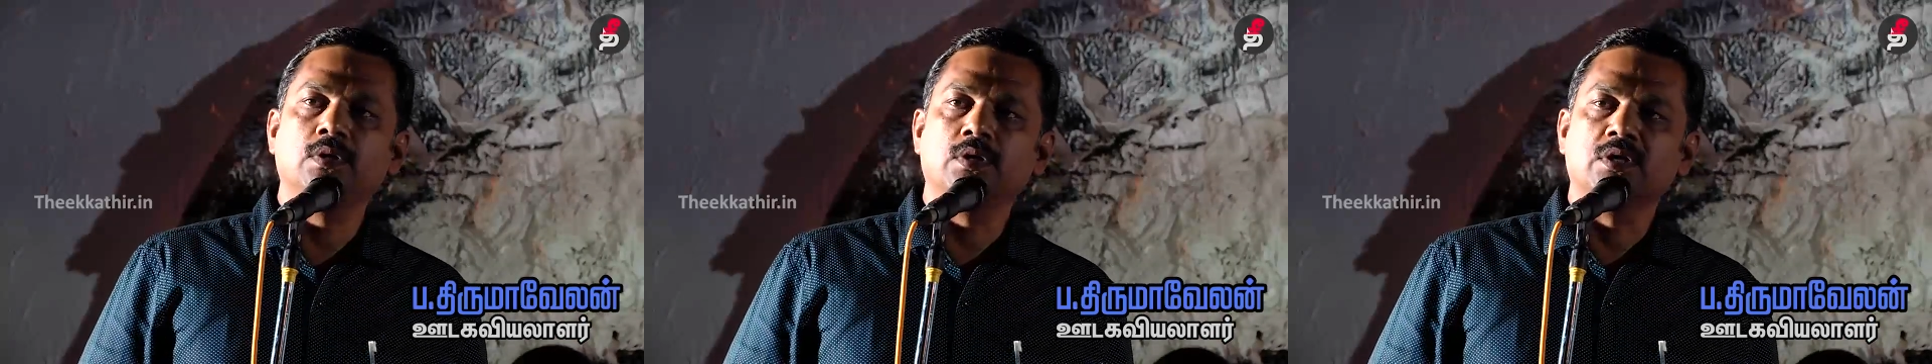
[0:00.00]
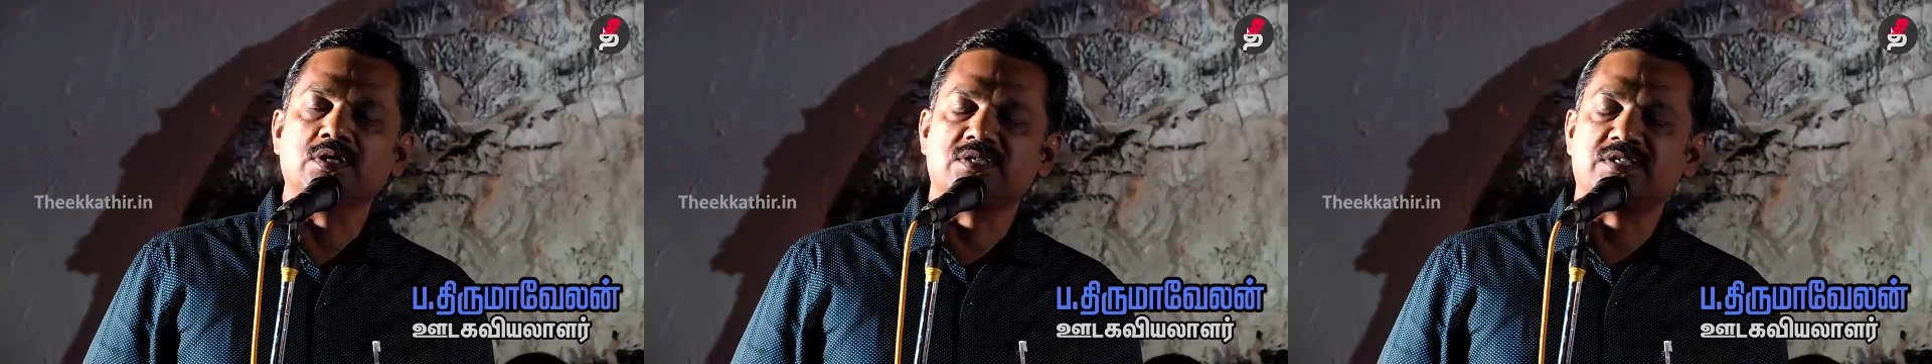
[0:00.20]

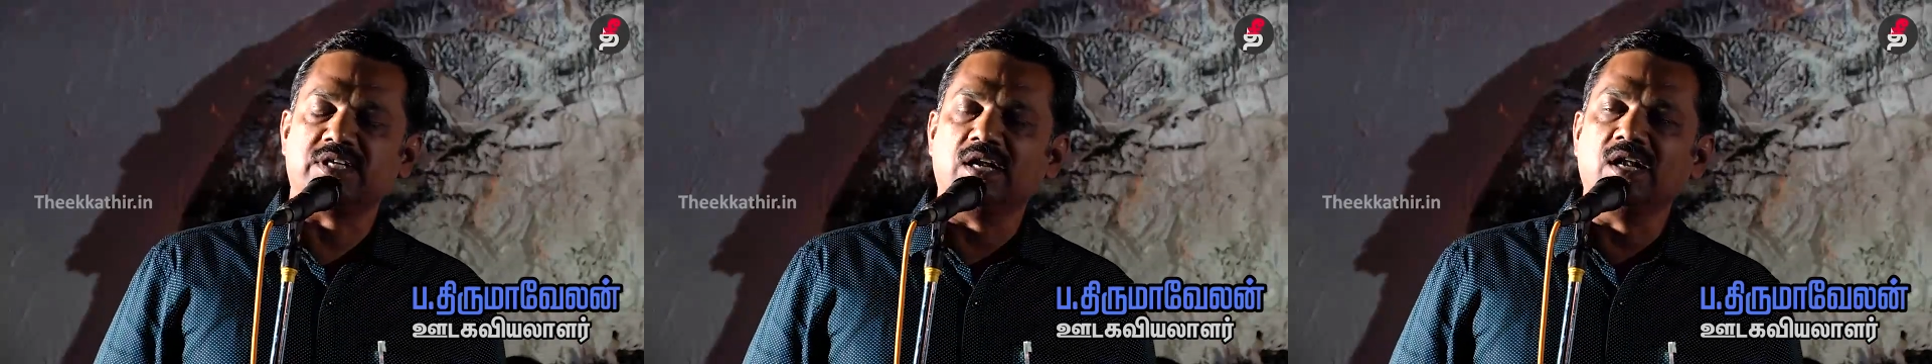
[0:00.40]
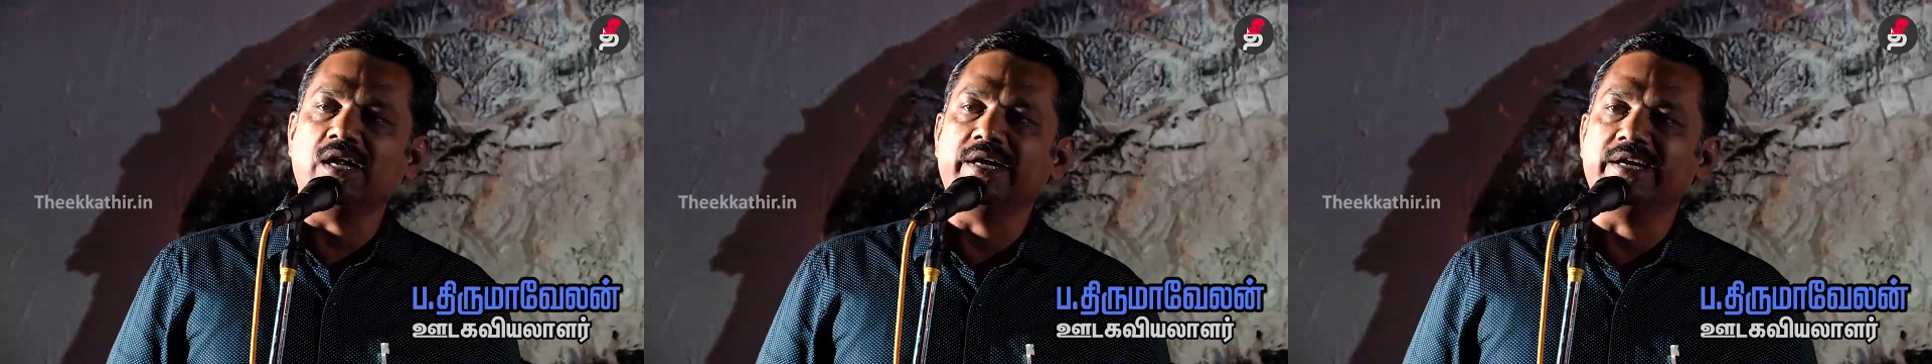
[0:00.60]

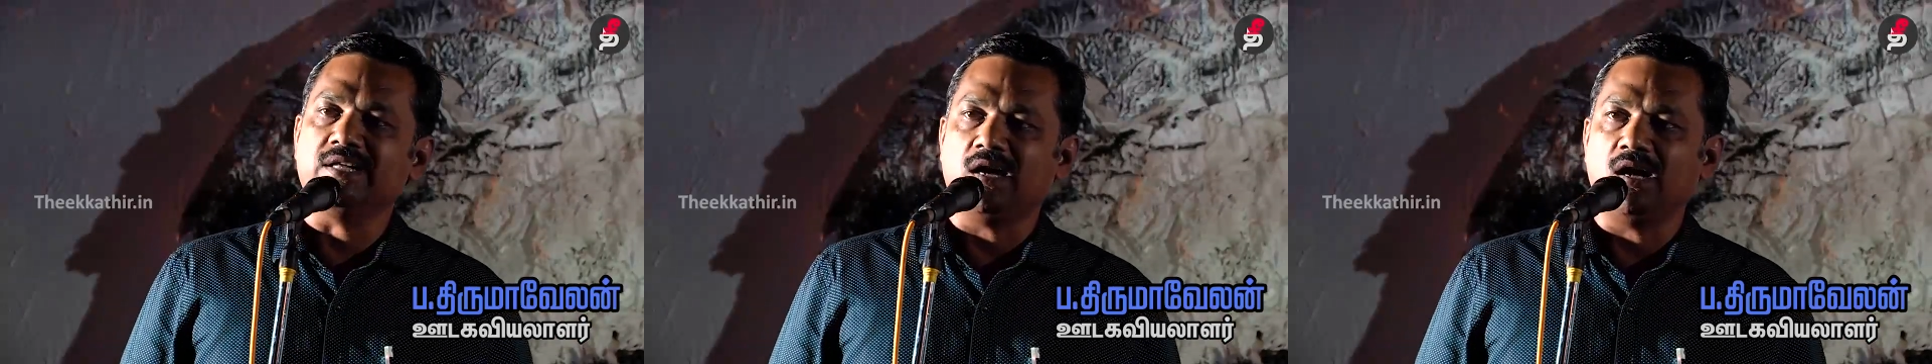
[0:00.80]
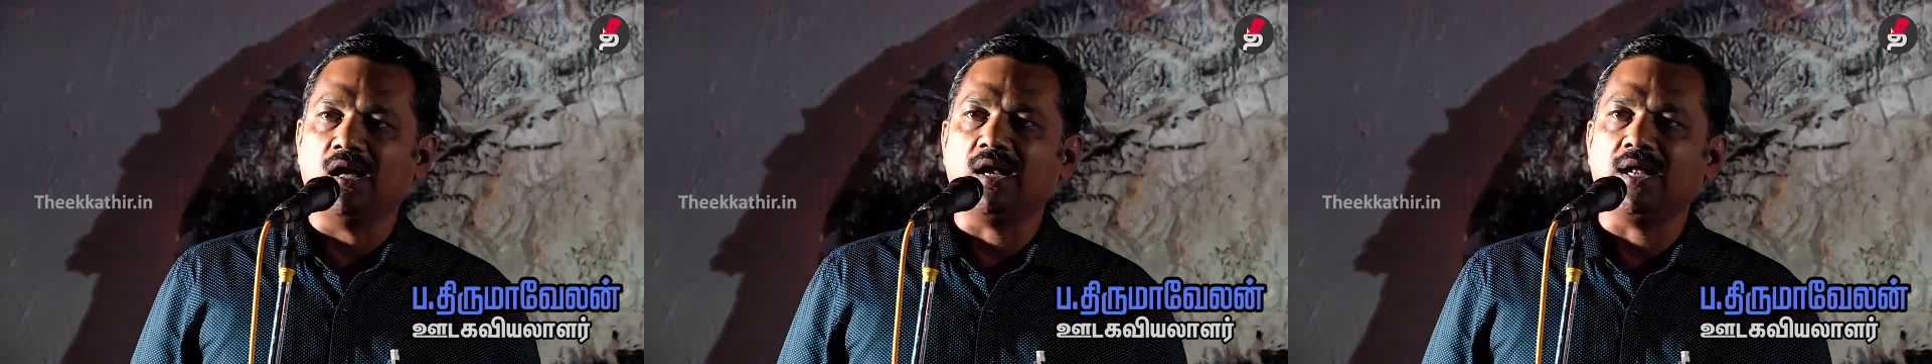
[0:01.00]
ஸ்டெர்லைட்
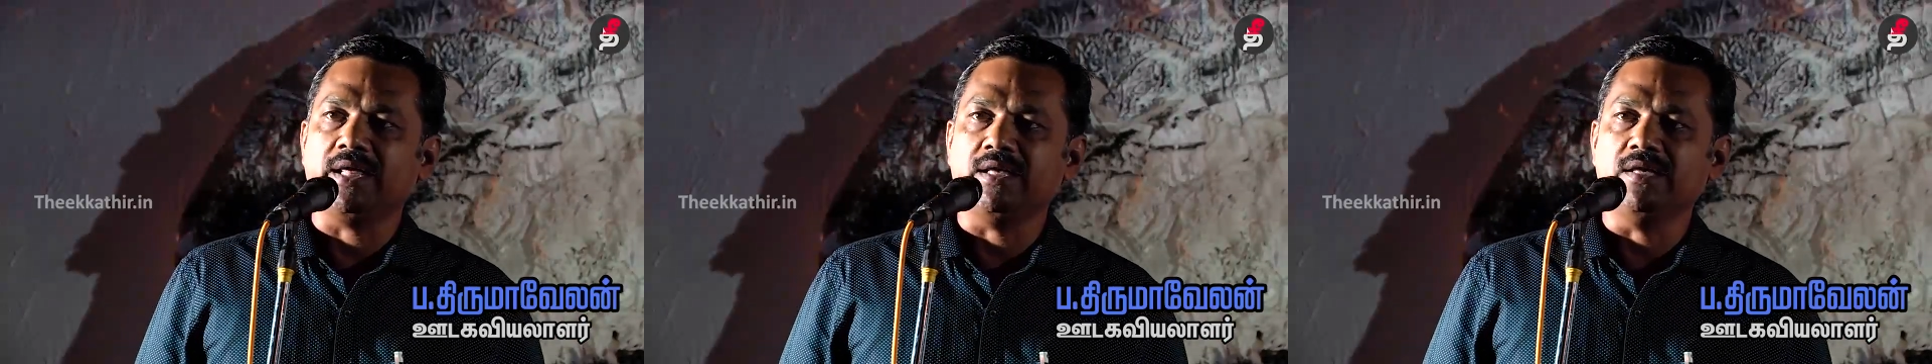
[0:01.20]
ஆலை